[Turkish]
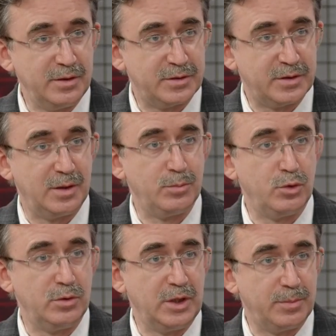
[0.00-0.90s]

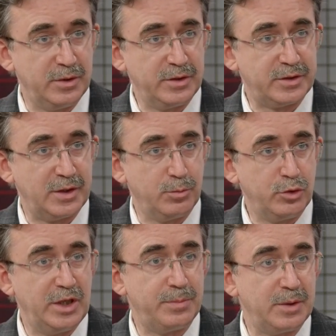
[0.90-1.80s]
İstanbul yapılırsa
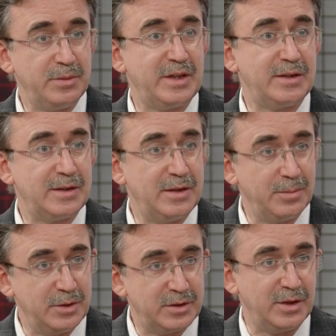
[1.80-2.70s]
bu depremi
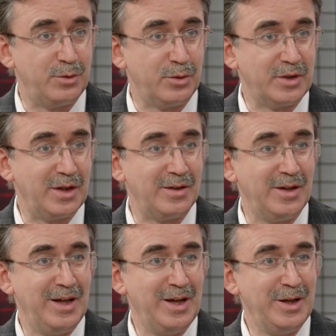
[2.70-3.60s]
tetikleyebilir de diyor. Yani
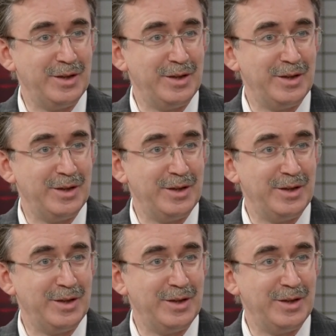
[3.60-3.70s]
Evet